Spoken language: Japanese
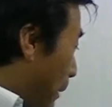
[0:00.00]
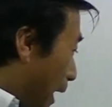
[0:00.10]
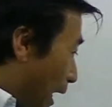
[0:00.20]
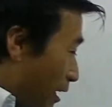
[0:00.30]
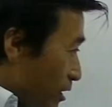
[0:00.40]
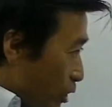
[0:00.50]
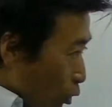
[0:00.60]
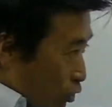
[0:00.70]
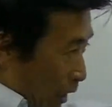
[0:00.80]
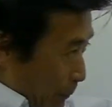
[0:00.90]
ぱ
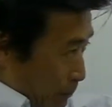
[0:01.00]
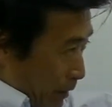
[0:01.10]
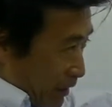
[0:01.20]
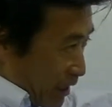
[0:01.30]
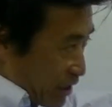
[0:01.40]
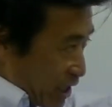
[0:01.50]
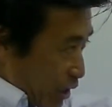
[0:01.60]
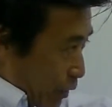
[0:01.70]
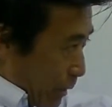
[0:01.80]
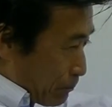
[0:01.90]
一つの葉っぱがね霧
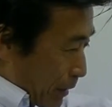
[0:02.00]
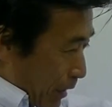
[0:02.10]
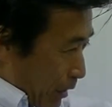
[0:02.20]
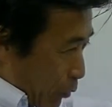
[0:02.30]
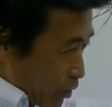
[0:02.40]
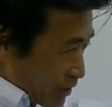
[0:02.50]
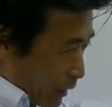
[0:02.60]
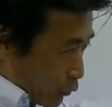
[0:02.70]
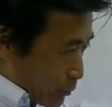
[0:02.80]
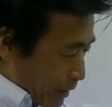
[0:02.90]
の葉っぱが落ちた
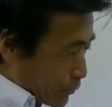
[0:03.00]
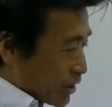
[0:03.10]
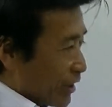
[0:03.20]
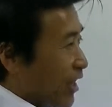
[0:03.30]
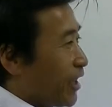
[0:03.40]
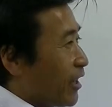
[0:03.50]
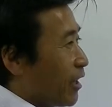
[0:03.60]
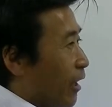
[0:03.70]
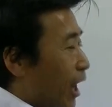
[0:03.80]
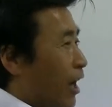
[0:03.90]
のを見た時ね
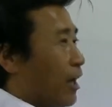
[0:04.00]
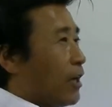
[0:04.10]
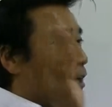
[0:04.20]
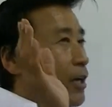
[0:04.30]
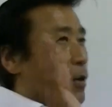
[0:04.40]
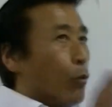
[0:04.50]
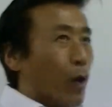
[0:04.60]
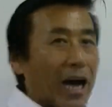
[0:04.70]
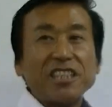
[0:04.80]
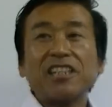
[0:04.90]
あもう
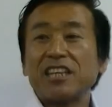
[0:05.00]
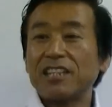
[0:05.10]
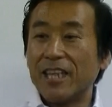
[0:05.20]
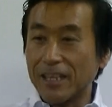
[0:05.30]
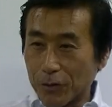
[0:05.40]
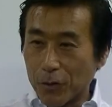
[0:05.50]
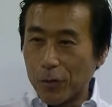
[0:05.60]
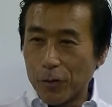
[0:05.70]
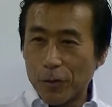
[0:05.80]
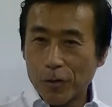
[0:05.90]
秋が来たんだと
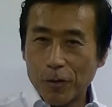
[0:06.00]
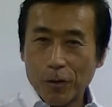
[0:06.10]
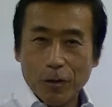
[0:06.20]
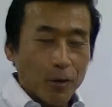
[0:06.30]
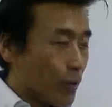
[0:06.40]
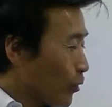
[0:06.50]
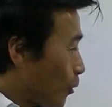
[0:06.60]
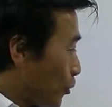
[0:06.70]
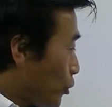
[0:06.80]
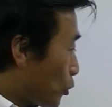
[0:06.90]

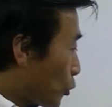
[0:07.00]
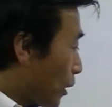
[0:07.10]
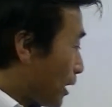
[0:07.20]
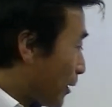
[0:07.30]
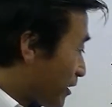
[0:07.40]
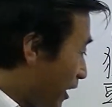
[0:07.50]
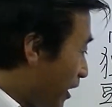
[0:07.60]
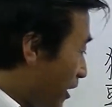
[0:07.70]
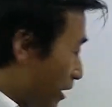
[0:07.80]
いうことがありますね